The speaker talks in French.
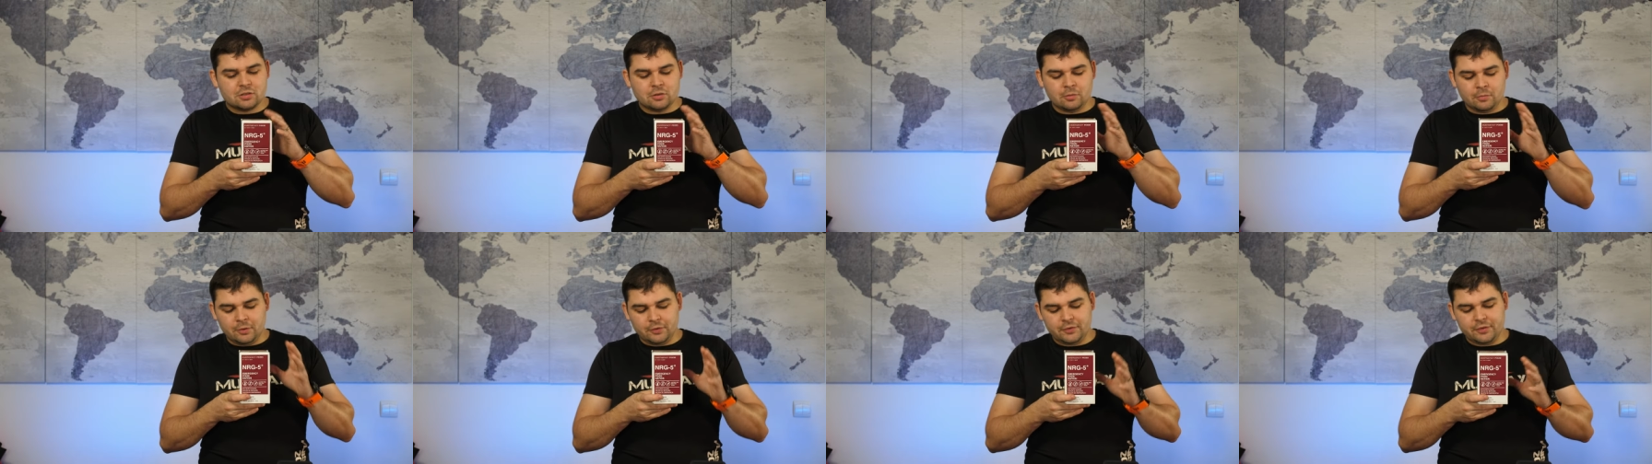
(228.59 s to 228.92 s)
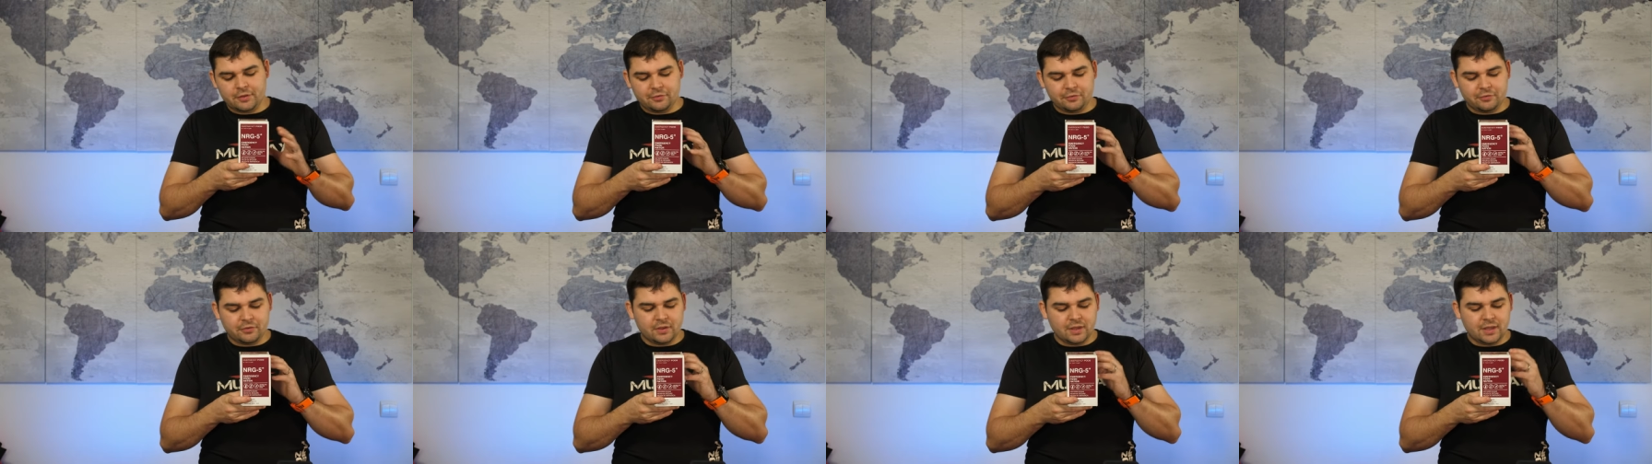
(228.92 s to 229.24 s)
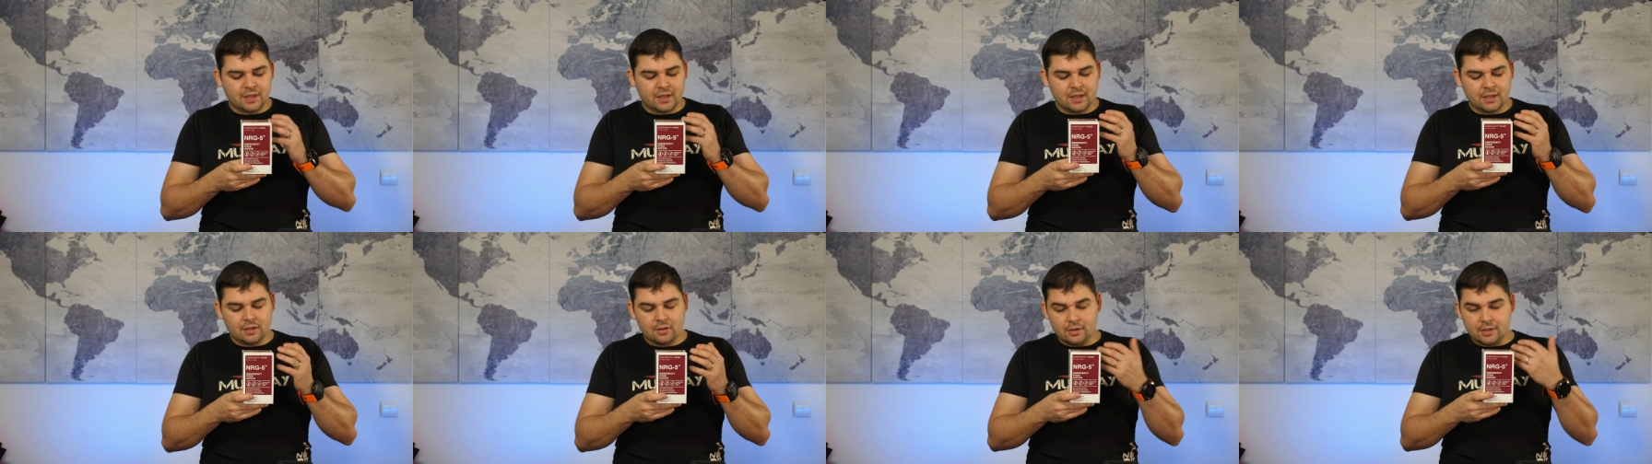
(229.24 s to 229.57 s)
comment c'est
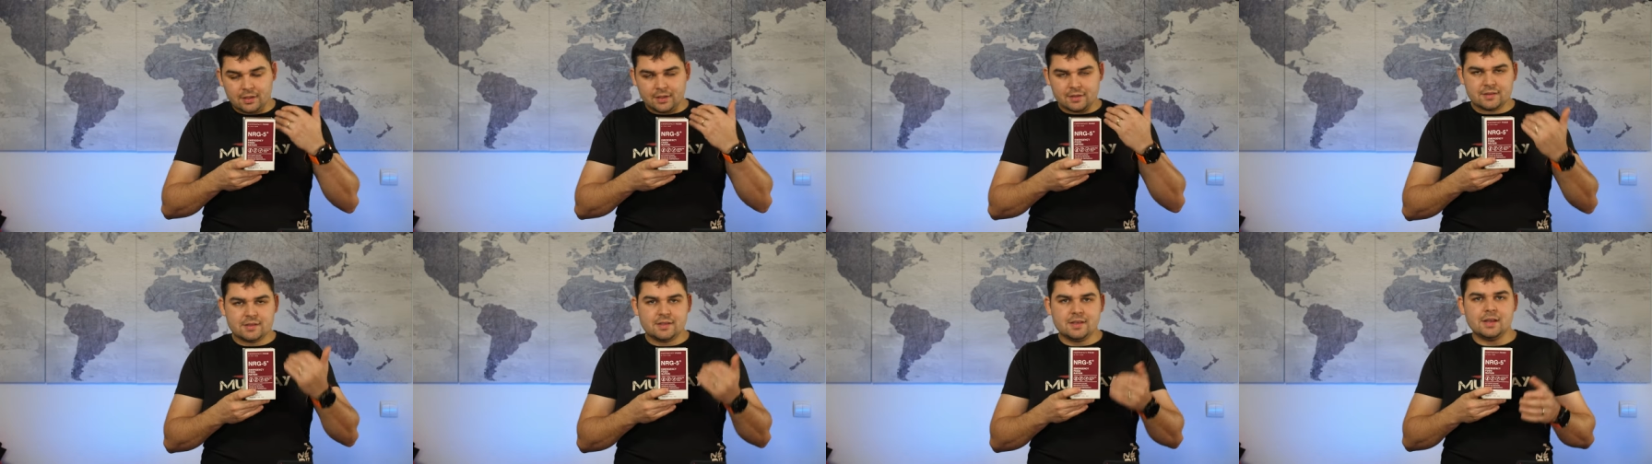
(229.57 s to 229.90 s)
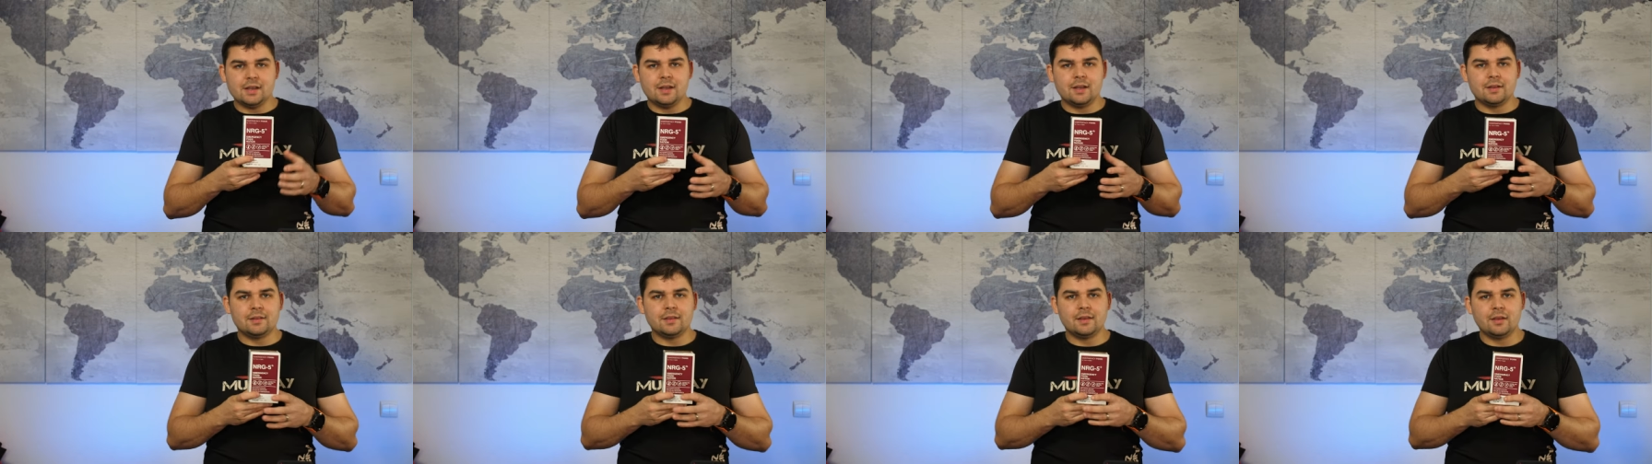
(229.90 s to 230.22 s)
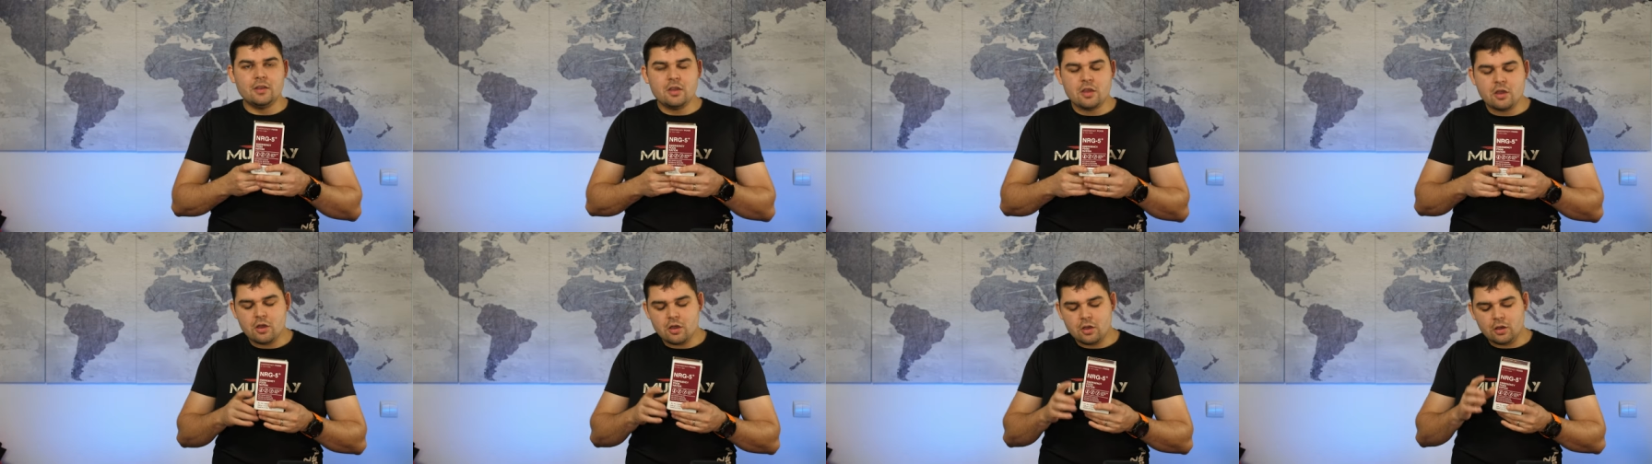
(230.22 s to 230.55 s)
fait, euh, qu'est-ce qu'il y a à
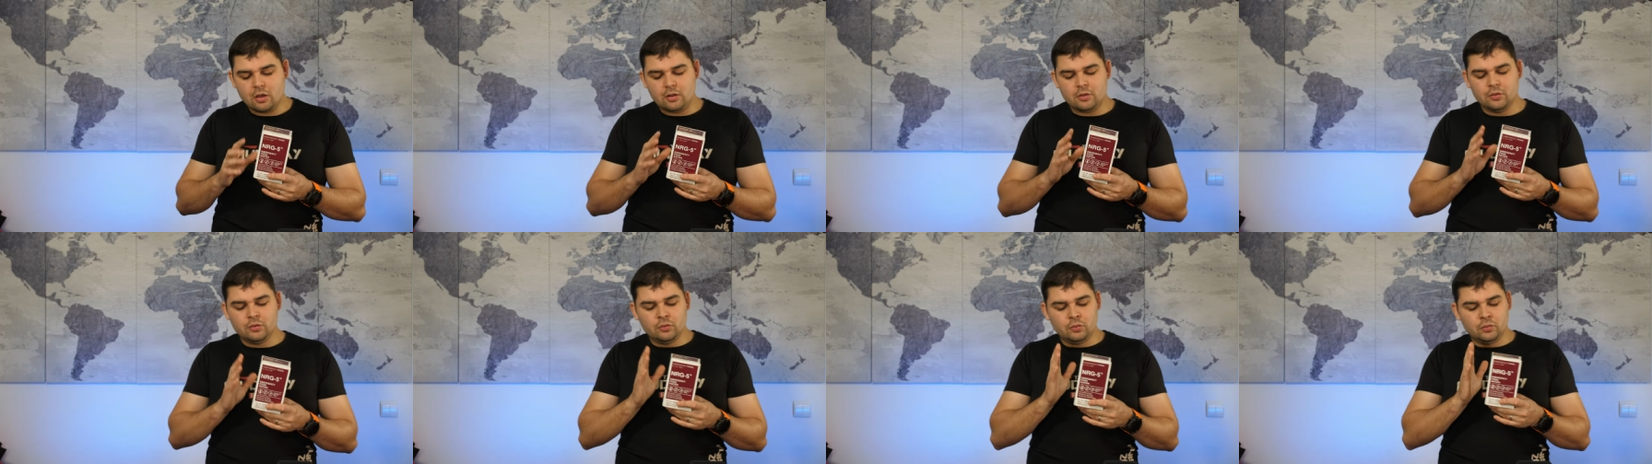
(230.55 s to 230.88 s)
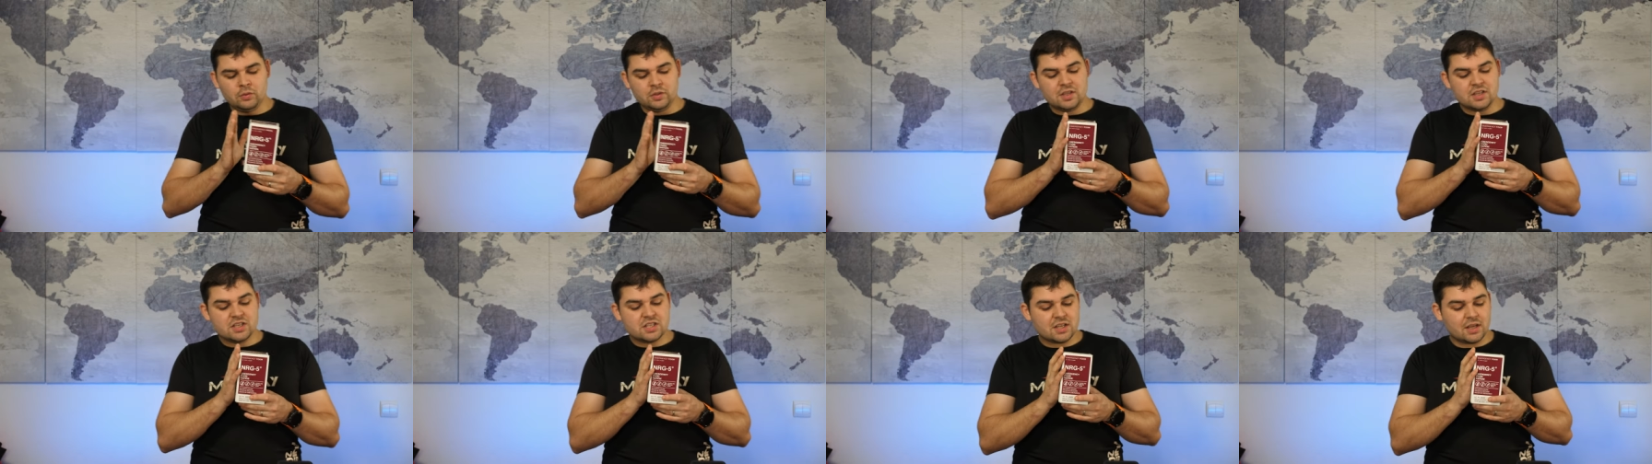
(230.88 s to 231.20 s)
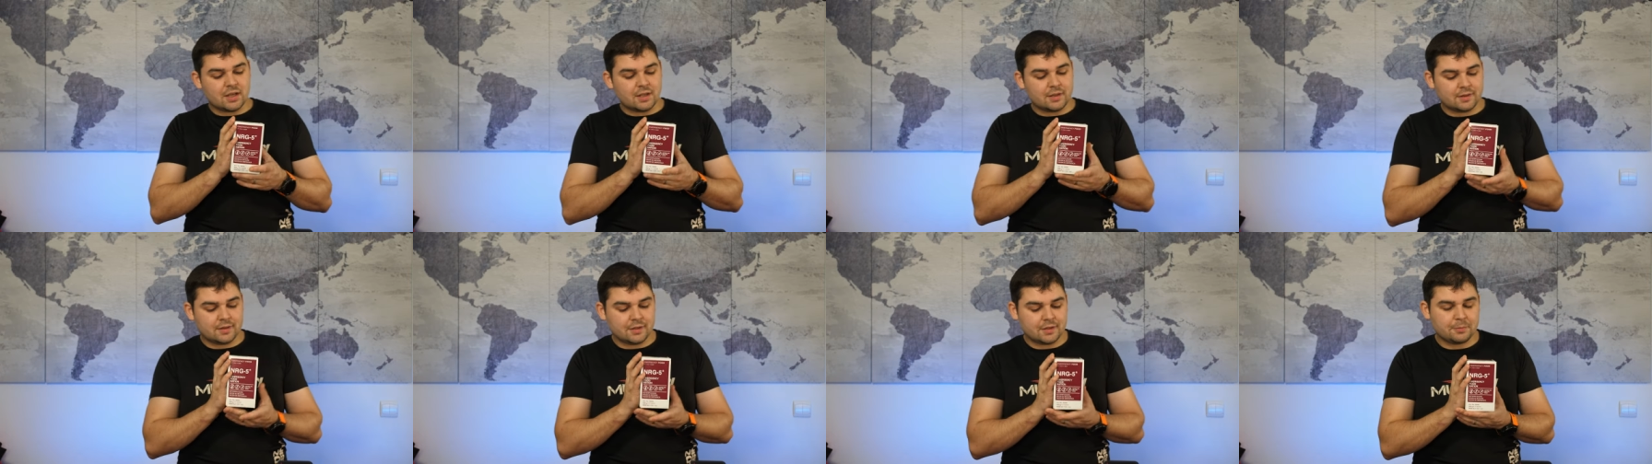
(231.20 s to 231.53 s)
l'intérieur. Donc
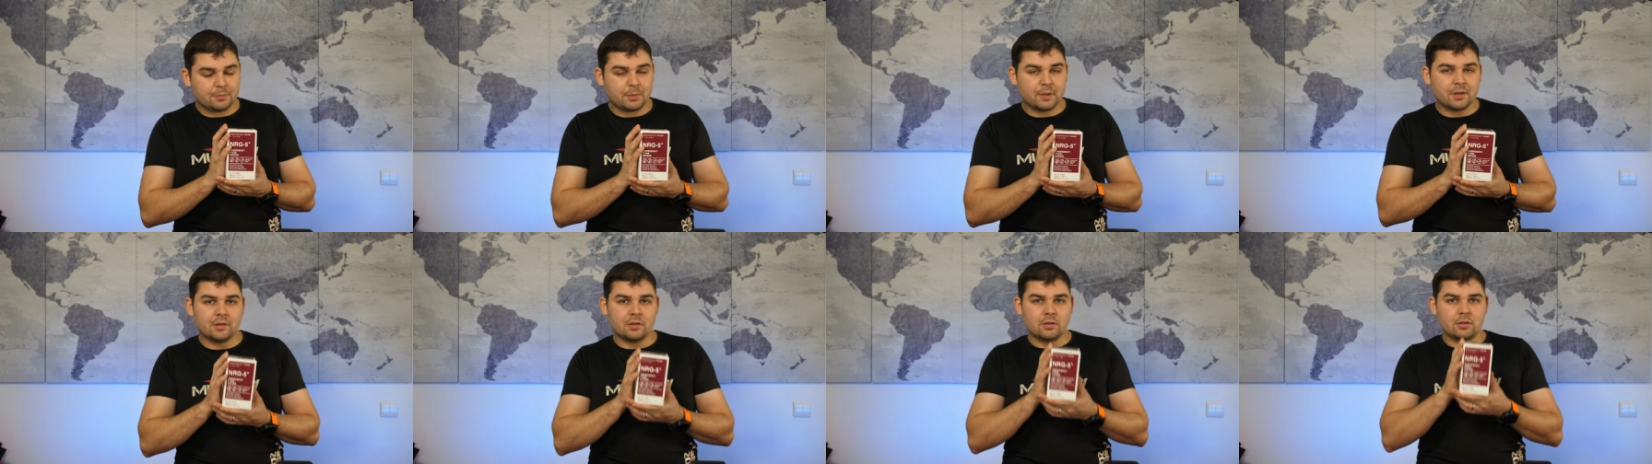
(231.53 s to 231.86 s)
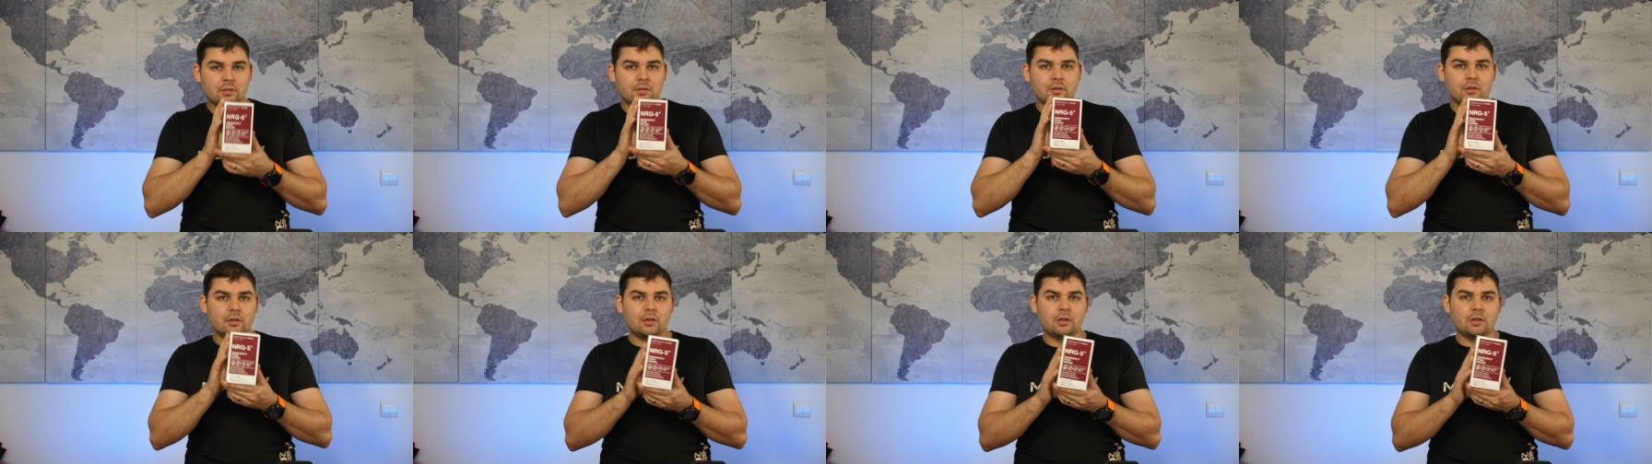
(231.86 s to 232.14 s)
déjà, ça se présente